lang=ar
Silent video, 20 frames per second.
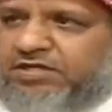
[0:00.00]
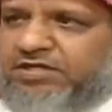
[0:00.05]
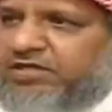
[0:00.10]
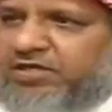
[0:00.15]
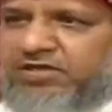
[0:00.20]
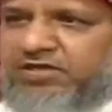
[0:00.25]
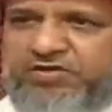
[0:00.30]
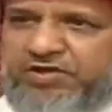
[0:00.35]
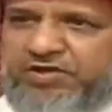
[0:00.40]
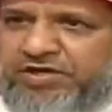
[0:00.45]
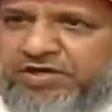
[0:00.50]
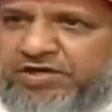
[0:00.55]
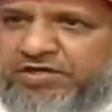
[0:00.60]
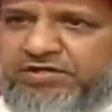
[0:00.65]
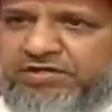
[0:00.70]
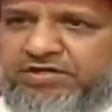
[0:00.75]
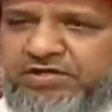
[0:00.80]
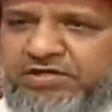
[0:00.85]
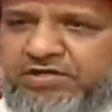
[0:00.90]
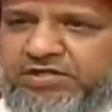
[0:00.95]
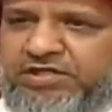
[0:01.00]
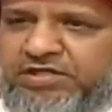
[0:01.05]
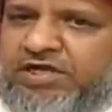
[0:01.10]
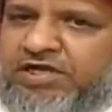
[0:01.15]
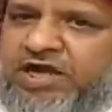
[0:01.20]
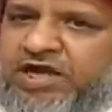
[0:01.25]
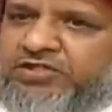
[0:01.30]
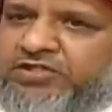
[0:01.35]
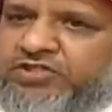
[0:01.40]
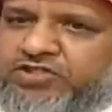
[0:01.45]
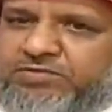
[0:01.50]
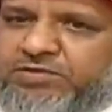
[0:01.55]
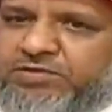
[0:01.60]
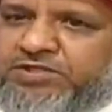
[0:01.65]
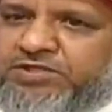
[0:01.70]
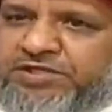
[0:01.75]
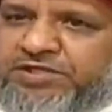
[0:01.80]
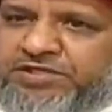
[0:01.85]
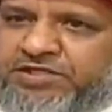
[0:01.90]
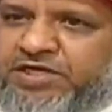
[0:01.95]
ينظر لها ذلك هذه
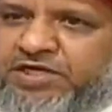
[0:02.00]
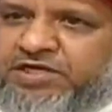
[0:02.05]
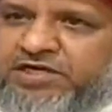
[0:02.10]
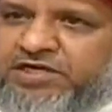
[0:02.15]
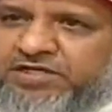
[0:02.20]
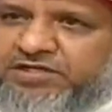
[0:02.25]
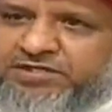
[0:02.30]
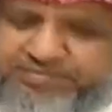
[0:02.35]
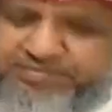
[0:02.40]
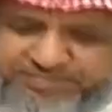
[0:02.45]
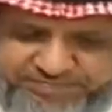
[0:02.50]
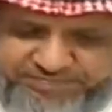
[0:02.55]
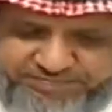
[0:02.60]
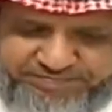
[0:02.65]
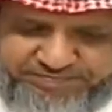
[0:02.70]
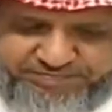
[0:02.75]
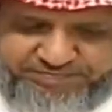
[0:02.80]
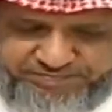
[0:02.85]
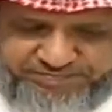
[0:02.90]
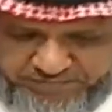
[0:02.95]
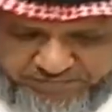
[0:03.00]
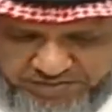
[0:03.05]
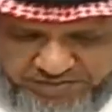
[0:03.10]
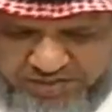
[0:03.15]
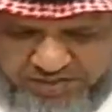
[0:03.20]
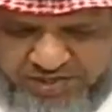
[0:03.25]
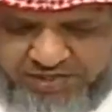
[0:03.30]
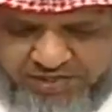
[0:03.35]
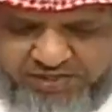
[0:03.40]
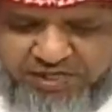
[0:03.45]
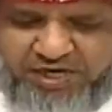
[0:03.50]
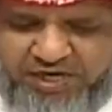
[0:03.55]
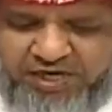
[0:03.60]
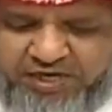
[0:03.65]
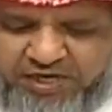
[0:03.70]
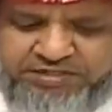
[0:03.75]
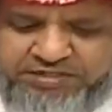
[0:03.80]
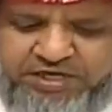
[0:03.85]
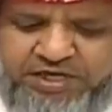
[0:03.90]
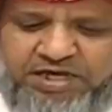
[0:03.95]
سمة الرجال اللي
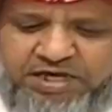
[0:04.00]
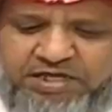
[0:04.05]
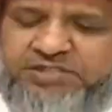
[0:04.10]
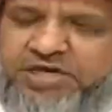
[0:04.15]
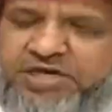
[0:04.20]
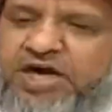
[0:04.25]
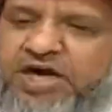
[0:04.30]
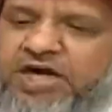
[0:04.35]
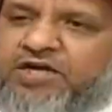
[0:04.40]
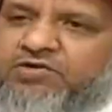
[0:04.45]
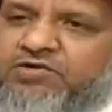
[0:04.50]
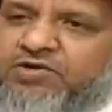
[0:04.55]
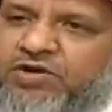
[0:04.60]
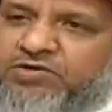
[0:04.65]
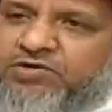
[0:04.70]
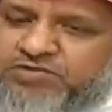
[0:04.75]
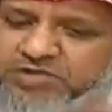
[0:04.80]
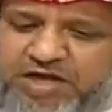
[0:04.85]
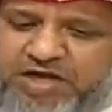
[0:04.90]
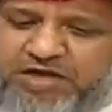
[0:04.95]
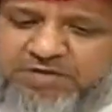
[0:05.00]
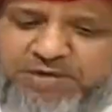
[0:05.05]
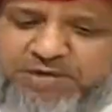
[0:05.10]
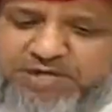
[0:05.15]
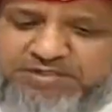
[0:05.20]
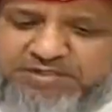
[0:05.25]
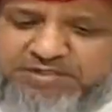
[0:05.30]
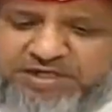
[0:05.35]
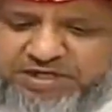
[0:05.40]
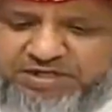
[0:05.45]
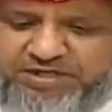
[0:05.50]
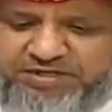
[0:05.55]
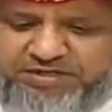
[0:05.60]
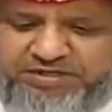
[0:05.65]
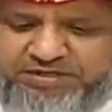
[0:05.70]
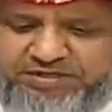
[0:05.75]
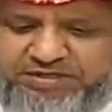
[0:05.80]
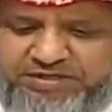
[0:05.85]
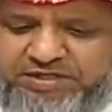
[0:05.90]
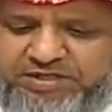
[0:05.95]
يحرص على جاره ولو جاه ما جاه
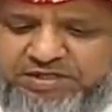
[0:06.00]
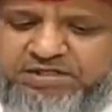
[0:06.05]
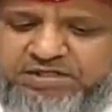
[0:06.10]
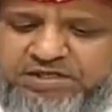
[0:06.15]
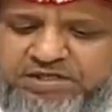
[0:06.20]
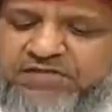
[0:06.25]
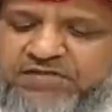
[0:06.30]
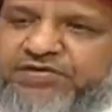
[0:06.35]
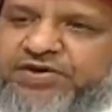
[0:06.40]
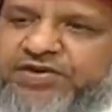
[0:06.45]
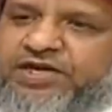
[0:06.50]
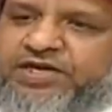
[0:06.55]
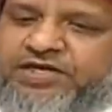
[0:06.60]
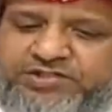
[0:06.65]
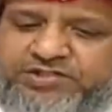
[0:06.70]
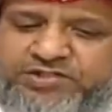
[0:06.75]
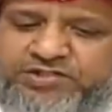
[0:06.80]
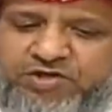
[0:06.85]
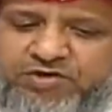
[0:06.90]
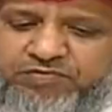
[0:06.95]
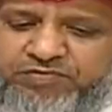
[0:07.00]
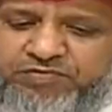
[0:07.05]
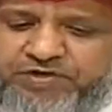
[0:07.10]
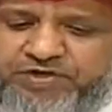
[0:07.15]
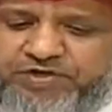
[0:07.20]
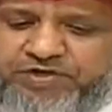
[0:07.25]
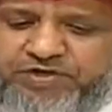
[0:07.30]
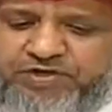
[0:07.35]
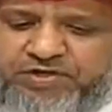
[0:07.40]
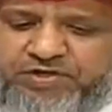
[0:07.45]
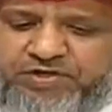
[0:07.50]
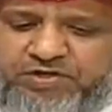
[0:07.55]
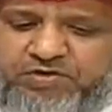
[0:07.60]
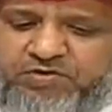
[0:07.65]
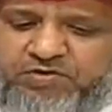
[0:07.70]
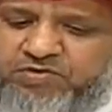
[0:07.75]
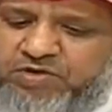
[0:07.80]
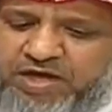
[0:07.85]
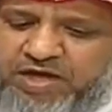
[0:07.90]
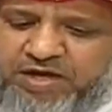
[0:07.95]
يفرح يشوفه
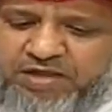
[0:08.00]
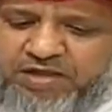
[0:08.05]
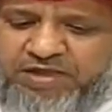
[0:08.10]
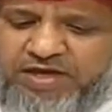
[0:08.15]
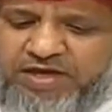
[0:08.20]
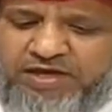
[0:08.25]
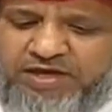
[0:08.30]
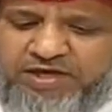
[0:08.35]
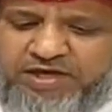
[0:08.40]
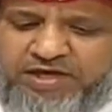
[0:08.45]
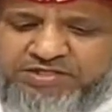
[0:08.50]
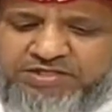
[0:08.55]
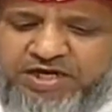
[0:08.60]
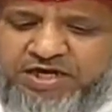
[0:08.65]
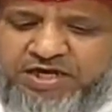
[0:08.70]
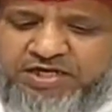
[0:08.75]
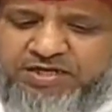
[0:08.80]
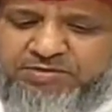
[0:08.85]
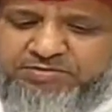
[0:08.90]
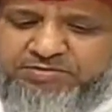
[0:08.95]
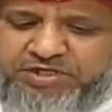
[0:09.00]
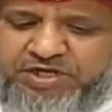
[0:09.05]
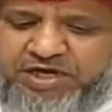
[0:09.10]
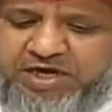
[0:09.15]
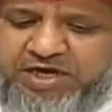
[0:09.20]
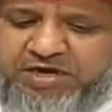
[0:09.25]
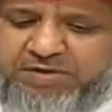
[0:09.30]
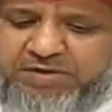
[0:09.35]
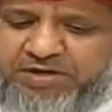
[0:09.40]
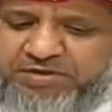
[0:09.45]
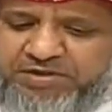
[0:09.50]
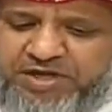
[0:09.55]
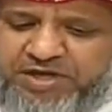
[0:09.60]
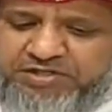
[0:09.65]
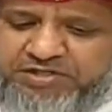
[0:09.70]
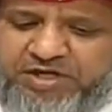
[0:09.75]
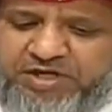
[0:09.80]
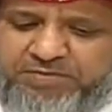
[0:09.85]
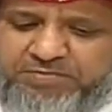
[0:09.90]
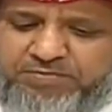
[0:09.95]
ولا رضى له خسارة يمشي على
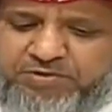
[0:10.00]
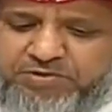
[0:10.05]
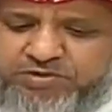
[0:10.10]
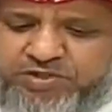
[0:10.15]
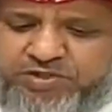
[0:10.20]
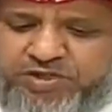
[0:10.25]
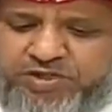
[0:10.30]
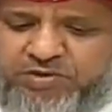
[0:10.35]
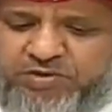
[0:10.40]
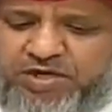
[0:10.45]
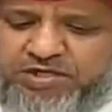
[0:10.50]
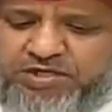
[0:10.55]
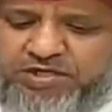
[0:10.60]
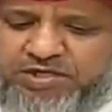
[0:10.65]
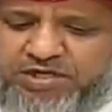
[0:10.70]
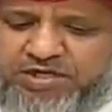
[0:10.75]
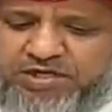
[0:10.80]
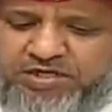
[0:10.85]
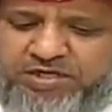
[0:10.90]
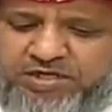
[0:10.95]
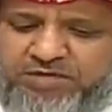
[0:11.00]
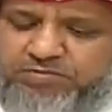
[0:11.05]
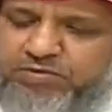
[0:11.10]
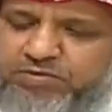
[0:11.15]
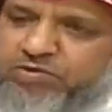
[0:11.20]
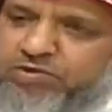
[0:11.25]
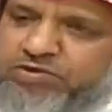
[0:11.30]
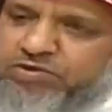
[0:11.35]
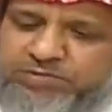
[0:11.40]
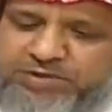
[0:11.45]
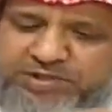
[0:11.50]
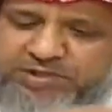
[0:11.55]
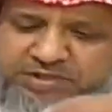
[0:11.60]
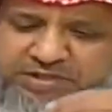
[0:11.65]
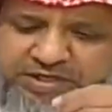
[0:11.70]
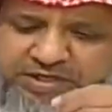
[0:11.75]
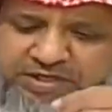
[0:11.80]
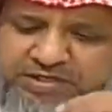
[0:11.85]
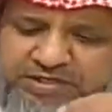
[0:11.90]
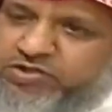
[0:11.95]
مرضات ربه وتقواه كل يحبه
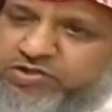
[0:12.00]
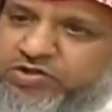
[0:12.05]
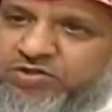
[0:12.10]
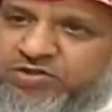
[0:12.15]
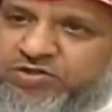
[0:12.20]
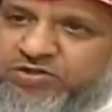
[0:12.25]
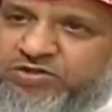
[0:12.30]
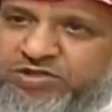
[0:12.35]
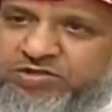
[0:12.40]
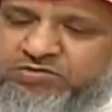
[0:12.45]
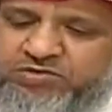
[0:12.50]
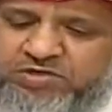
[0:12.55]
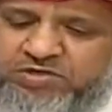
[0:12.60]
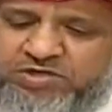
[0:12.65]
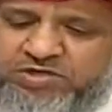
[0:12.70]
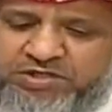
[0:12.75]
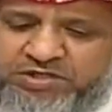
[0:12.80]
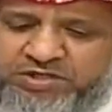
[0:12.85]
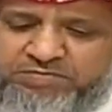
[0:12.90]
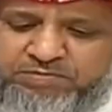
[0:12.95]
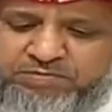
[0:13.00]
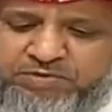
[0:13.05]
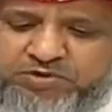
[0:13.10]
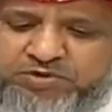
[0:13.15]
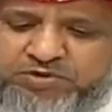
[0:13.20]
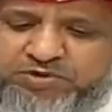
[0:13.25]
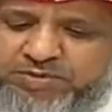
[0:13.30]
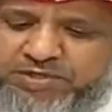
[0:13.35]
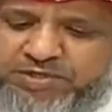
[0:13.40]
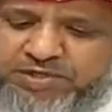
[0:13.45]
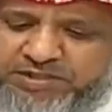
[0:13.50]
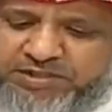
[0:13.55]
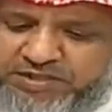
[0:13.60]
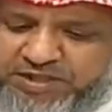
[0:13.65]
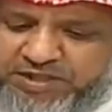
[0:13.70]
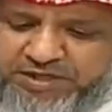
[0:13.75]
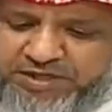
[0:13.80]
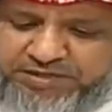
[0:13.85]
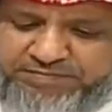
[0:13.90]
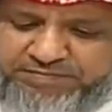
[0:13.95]
ويتمنى كل يحبه ويتمنى
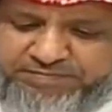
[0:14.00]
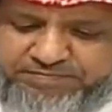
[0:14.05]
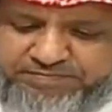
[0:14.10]
دياره